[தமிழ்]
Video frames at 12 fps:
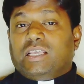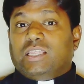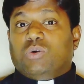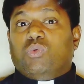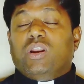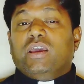
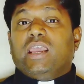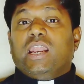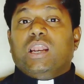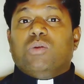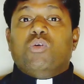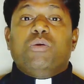இந்த
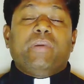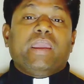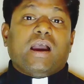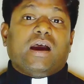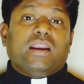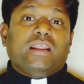உலகில்
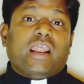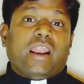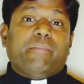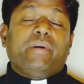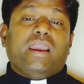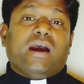உண்மையான
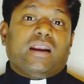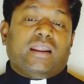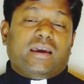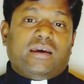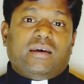நன்மையான